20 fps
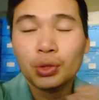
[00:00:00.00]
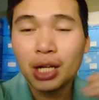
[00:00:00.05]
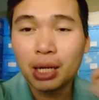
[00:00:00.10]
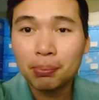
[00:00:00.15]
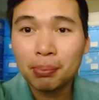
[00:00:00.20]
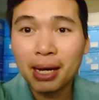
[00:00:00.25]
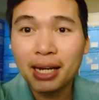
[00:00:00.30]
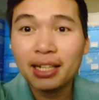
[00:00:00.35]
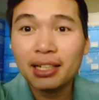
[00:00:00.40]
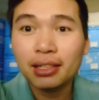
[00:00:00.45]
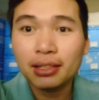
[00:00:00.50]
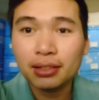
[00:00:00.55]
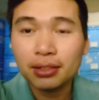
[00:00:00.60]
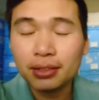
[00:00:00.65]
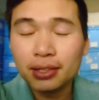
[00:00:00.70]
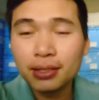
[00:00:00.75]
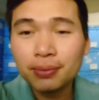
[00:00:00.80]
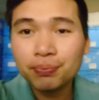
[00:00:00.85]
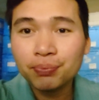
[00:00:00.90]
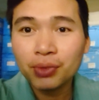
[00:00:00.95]
Rồi các bạn
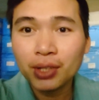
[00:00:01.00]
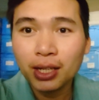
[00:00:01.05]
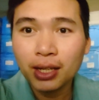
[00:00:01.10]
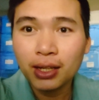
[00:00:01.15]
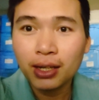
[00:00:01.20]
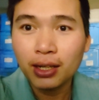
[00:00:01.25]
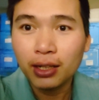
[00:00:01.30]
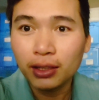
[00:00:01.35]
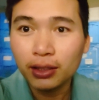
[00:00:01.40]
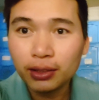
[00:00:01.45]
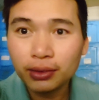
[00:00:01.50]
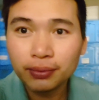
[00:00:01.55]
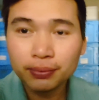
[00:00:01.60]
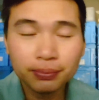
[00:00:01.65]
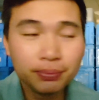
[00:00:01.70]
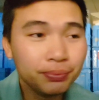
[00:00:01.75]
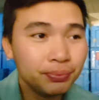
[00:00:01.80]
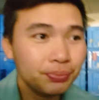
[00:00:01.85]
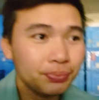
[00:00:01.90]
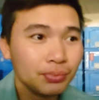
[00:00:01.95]
lướt á, lướt
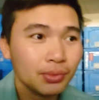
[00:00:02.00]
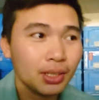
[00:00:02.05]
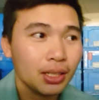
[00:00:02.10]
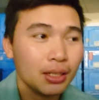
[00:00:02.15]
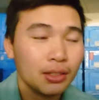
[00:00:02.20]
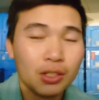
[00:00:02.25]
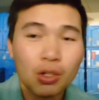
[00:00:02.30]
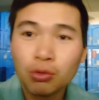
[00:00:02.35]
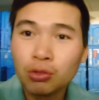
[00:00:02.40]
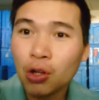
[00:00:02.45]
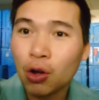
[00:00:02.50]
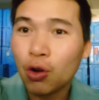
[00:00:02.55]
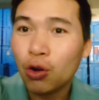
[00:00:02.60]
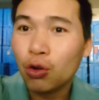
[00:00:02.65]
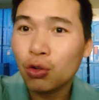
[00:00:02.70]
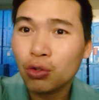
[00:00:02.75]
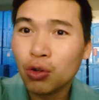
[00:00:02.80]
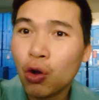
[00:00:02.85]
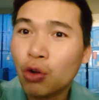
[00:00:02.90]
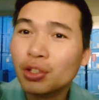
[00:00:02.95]
trong
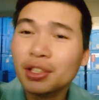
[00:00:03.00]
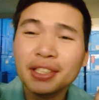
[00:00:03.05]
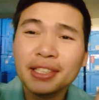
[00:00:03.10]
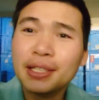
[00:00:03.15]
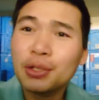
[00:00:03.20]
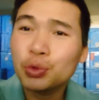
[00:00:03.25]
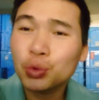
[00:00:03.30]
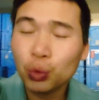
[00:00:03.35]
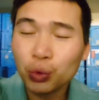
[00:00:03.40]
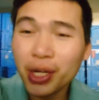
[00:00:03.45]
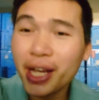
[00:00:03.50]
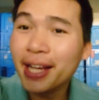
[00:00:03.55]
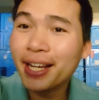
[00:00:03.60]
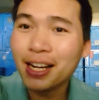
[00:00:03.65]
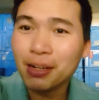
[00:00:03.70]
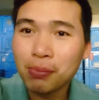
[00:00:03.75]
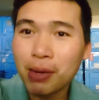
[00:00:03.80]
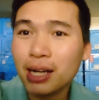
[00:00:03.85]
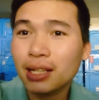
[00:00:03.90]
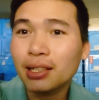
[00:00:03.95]
đó có rất nhiều chủ
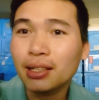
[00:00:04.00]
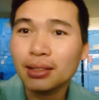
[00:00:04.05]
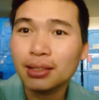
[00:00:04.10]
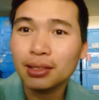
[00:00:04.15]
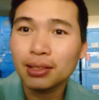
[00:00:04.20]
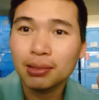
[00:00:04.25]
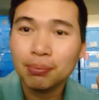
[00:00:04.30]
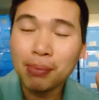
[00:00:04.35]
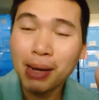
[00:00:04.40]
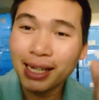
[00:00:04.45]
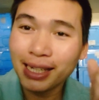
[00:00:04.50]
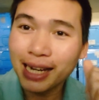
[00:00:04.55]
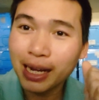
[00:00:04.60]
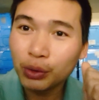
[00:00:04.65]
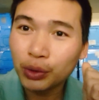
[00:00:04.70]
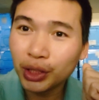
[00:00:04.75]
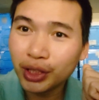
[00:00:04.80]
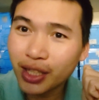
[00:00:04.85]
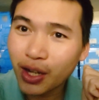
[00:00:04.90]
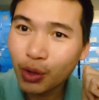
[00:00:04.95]
đề các bạn ạ. Bạn
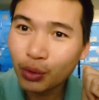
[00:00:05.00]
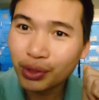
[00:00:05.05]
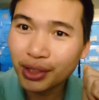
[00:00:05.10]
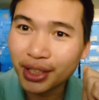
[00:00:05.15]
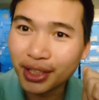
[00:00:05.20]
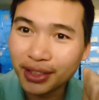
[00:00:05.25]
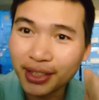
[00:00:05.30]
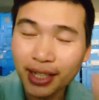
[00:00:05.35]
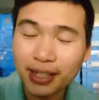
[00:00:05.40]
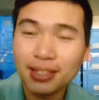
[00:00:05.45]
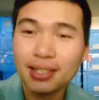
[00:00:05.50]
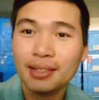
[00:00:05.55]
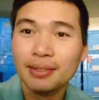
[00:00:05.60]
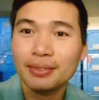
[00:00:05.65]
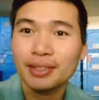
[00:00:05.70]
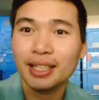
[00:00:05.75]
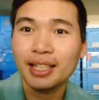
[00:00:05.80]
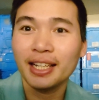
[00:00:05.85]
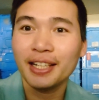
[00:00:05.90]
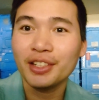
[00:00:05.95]
nào thích học tiếng Nhật á,
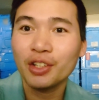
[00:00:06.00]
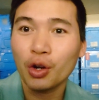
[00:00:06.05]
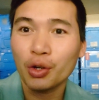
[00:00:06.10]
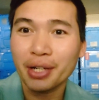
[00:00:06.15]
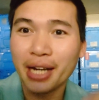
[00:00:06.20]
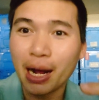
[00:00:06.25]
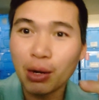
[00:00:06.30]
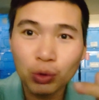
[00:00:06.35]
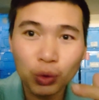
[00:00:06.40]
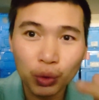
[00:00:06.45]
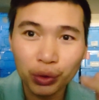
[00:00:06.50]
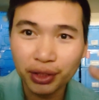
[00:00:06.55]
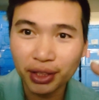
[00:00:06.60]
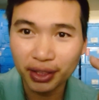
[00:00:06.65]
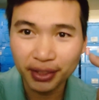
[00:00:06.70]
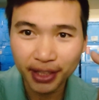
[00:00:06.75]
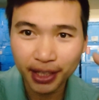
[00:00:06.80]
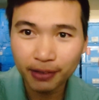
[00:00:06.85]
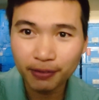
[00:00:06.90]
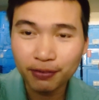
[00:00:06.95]
thì lên đó trao đổi
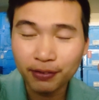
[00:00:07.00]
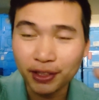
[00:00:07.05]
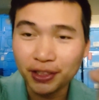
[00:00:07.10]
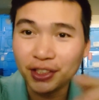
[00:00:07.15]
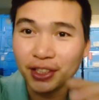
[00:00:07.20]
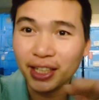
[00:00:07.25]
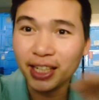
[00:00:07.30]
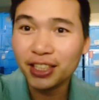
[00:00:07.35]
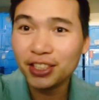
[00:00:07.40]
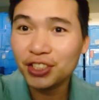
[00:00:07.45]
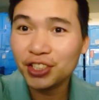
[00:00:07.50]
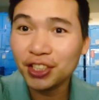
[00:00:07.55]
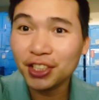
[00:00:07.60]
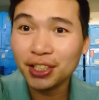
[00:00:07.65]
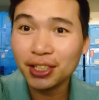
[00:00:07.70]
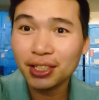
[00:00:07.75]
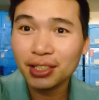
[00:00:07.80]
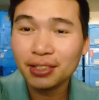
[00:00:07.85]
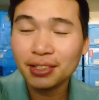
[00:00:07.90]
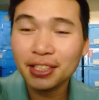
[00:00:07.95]
tiếng Nhật với những anh
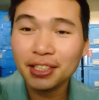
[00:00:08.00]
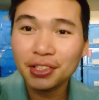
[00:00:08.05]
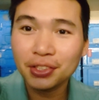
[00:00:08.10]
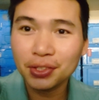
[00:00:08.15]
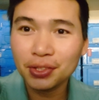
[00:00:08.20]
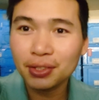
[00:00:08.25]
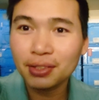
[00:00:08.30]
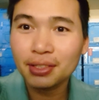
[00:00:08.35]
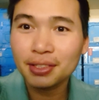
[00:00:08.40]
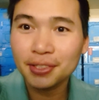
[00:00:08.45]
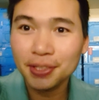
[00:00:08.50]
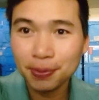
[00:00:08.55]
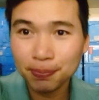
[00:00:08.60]
chị á, đi trước,